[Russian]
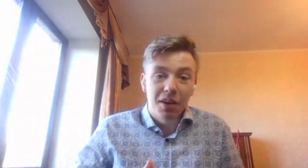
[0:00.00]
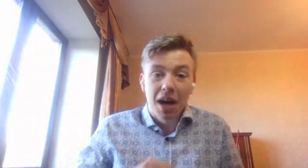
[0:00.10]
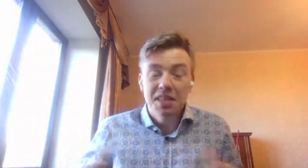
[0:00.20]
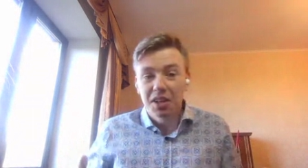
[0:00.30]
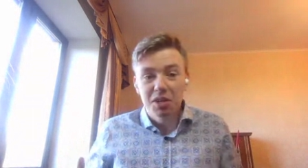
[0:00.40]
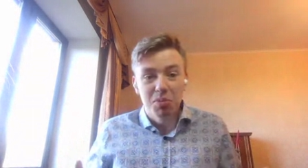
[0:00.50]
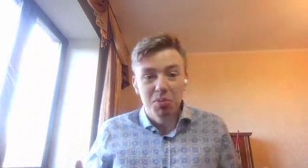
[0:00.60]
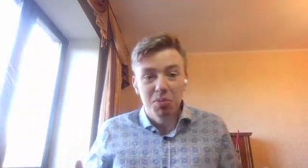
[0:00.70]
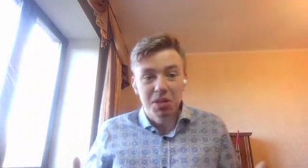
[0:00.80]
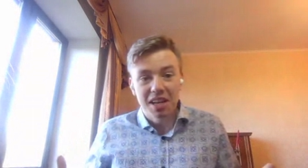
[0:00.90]
хотелось
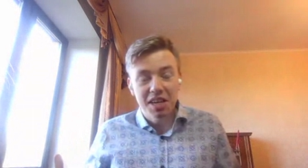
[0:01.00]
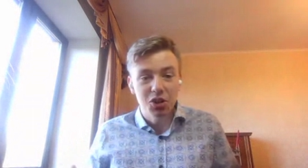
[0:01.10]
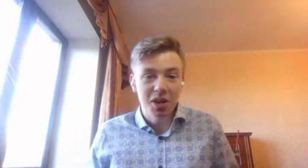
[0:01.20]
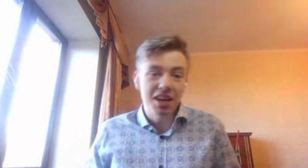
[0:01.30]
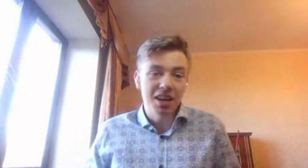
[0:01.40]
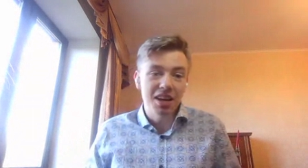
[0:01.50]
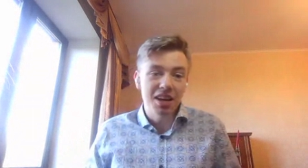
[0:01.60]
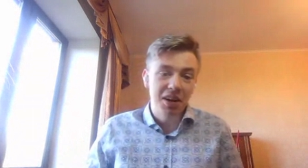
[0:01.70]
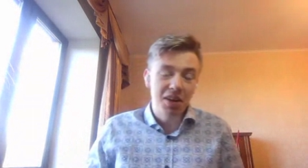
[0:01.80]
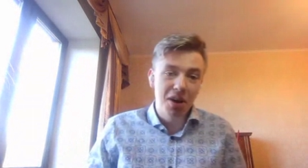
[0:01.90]
бы сказать, что я
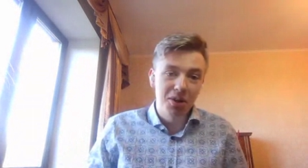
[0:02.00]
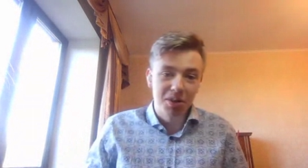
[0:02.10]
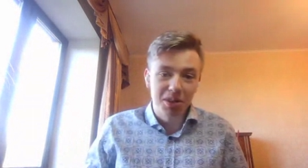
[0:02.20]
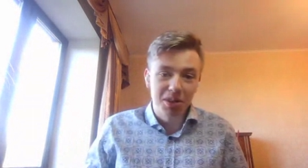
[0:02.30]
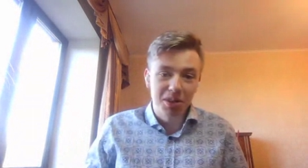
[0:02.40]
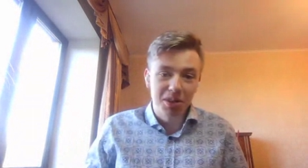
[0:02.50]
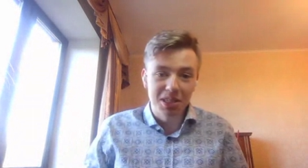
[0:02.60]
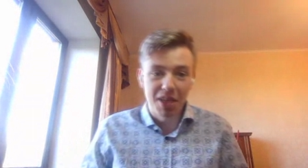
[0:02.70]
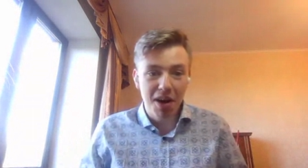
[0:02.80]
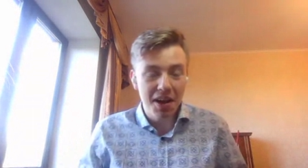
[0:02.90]
открываю
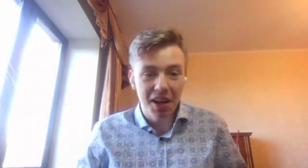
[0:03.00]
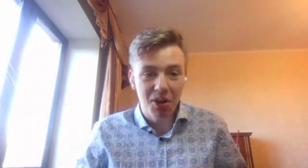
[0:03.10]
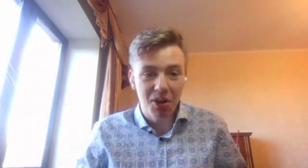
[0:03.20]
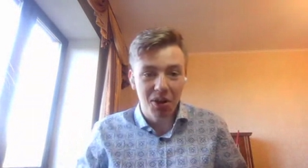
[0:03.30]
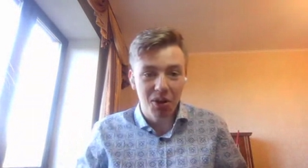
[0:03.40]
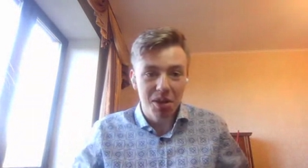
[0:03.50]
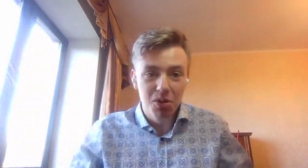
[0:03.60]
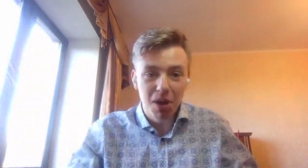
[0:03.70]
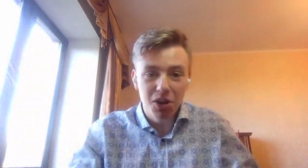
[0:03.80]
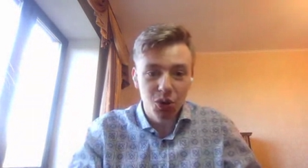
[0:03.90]
словарь
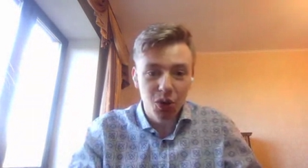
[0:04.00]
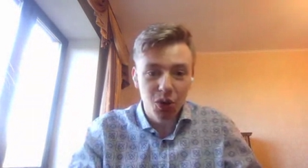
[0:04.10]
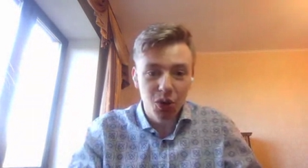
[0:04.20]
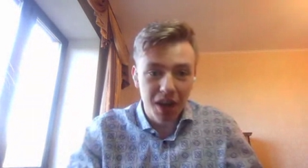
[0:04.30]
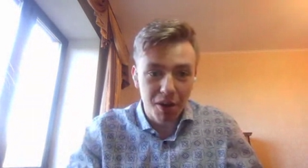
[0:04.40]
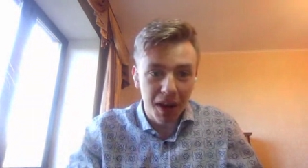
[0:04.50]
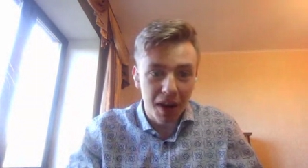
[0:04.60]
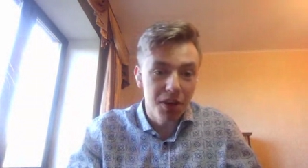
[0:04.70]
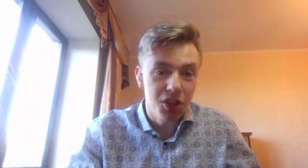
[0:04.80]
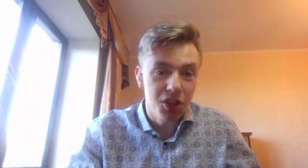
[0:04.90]
какой-нибудь большой,
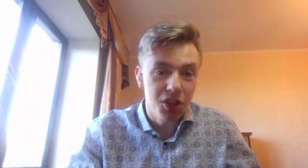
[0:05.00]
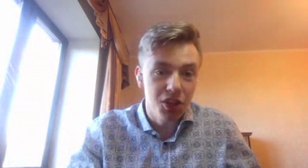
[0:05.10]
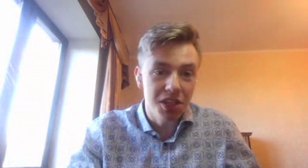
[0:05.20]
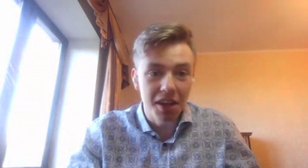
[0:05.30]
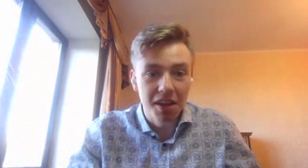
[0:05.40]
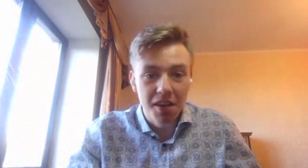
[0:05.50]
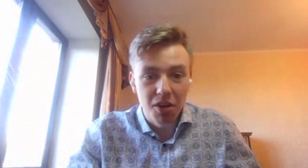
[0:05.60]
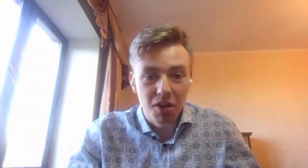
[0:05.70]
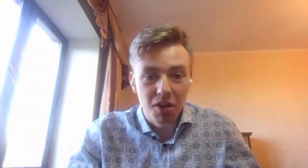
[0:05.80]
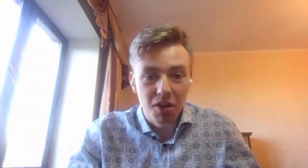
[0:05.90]

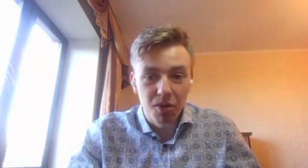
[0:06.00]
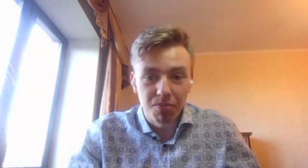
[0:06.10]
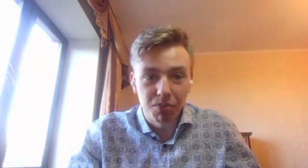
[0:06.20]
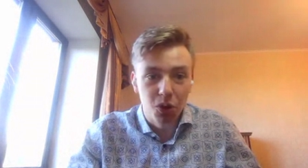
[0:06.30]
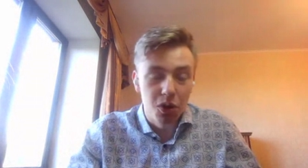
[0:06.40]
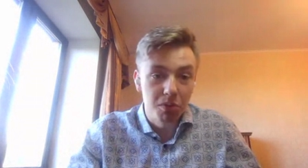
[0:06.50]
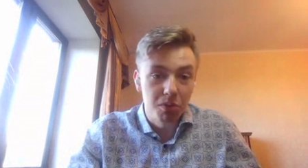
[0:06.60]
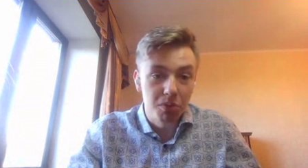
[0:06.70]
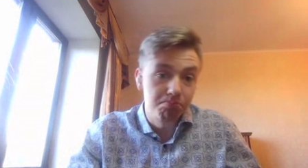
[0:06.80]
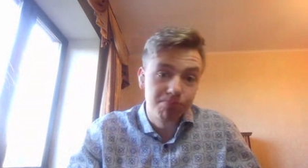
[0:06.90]
орфографический,
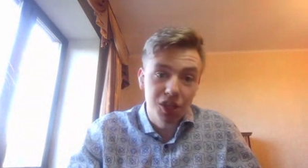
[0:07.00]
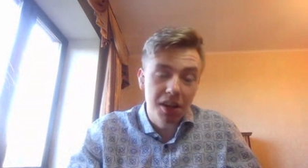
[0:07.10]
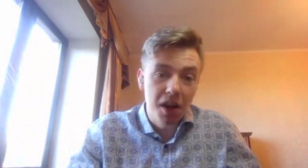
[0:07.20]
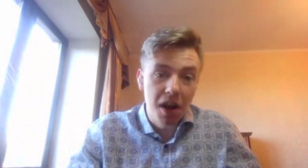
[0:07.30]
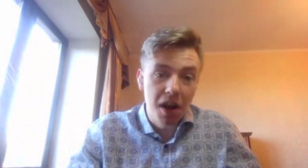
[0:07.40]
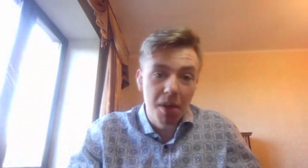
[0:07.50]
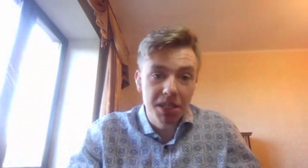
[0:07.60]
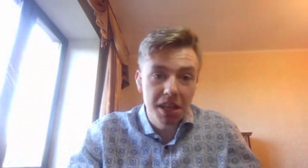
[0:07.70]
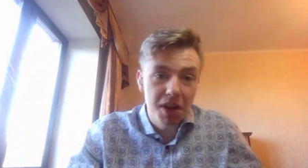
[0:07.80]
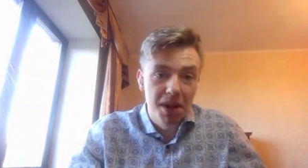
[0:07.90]
но, честно говоря, в
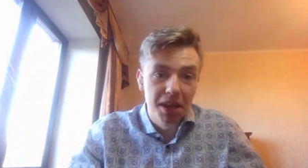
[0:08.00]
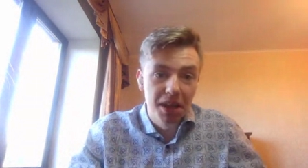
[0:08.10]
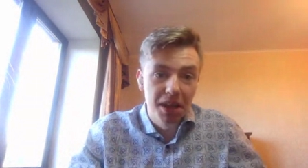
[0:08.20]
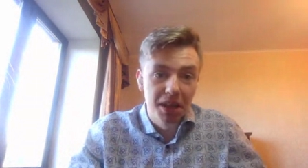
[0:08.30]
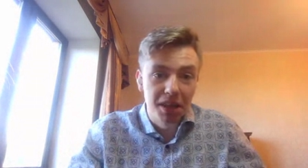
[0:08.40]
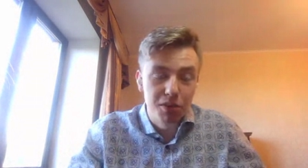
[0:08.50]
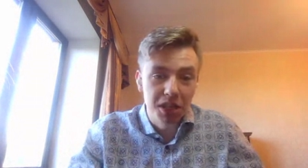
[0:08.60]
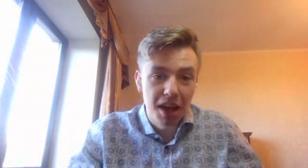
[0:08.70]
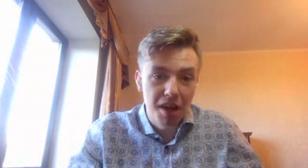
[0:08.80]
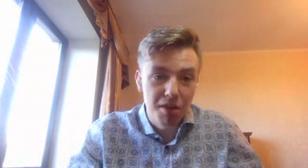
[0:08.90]
последнее время это
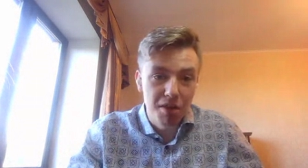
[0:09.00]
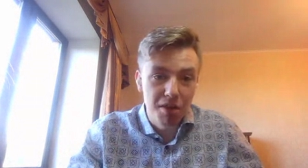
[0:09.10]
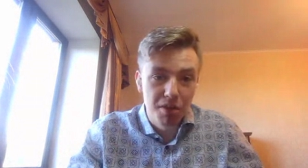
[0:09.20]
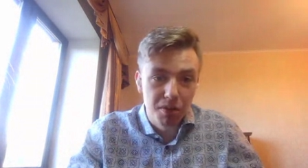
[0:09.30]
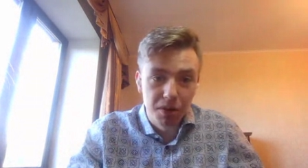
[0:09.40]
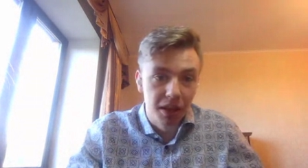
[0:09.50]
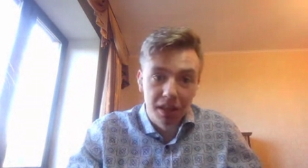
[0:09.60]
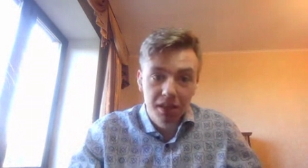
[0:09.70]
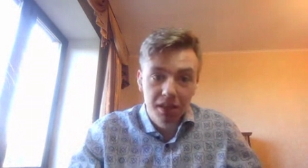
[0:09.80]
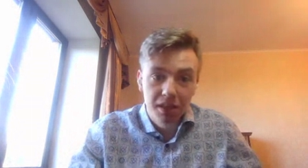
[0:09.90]
всегда
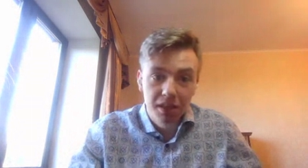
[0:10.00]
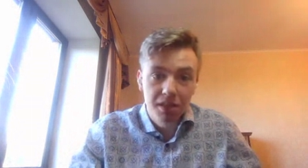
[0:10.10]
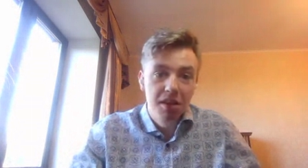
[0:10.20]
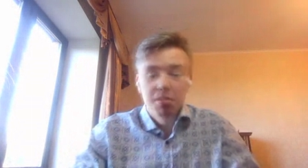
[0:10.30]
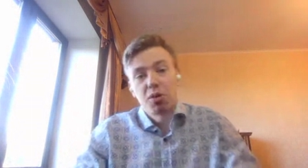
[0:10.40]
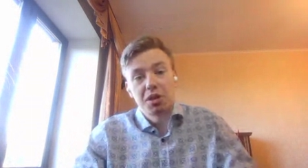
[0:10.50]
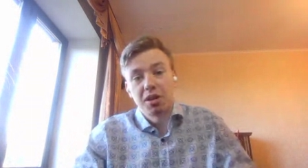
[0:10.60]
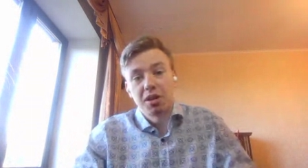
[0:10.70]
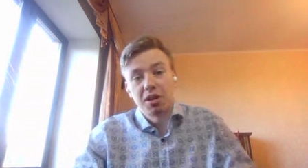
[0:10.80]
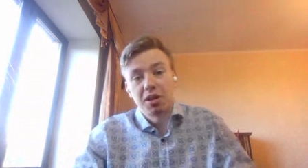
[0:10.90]
интернет.
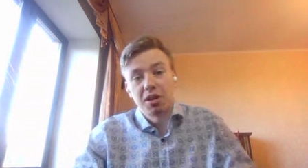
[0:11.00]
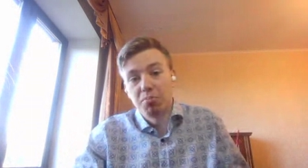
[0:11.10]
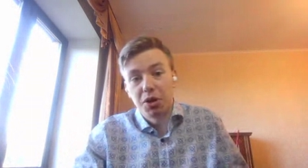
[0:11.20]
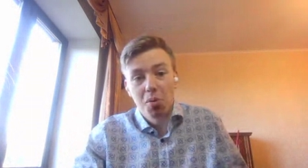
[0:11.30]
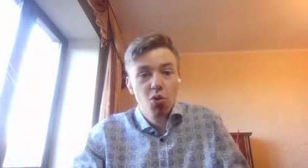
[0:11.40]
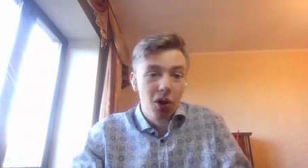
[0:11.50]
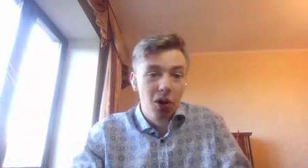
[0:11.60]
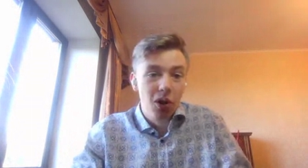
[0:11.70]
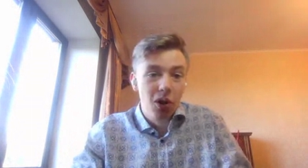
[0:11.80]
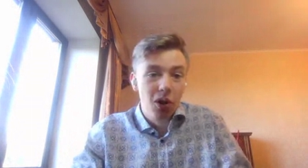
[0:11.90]
Просто. Причем а
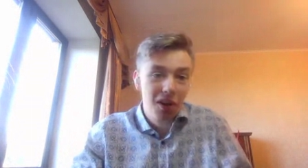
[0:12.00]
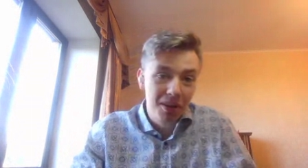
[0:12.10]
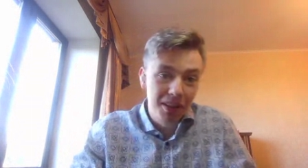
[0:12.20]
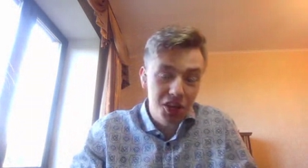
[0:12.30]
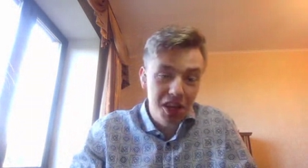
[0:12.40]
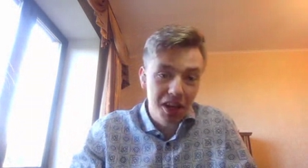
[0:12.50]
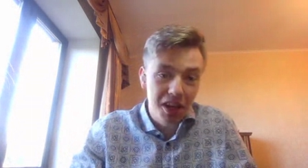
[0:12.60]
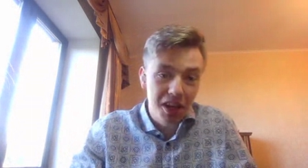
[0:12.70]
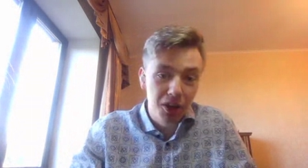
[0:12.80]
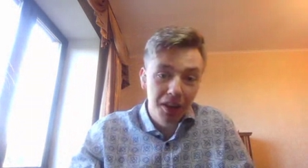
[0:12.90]
Google. Вы... Даже не
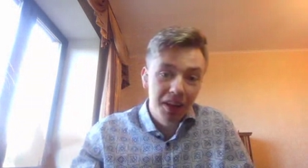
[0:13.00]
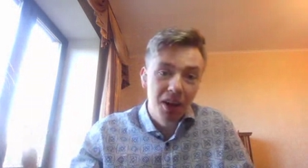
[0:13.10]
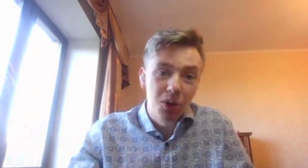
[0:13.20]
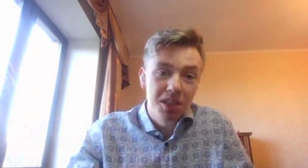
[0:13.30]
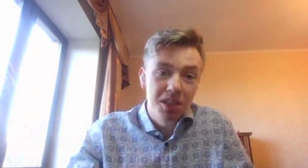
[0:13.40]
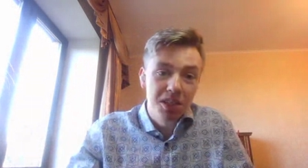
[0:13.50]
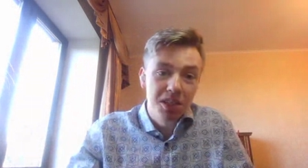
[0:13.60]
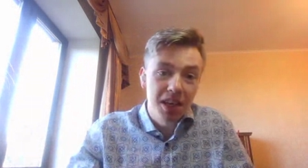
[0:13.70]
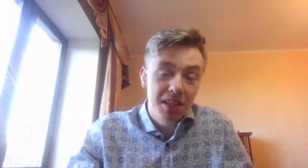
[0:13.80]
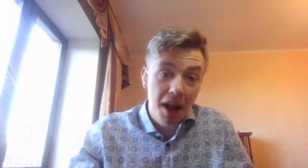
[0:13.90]
как конкретный какой-то
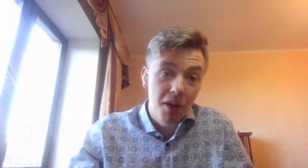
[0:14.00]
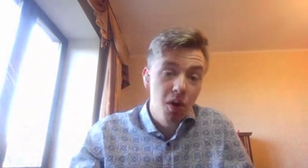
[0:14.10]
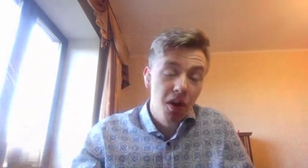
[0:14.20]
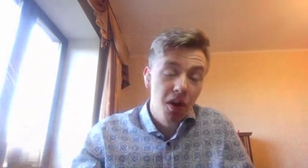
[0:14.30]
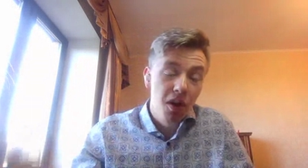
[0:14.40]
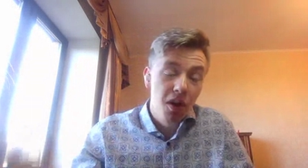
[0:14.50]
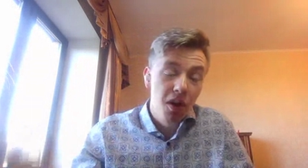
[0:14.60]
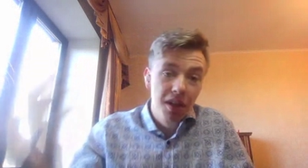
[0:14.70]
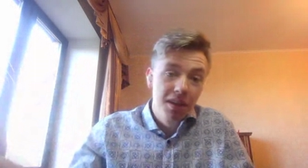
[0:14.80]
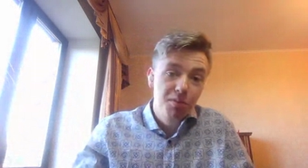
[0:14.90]
сайт словаря, а Google,
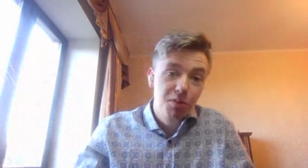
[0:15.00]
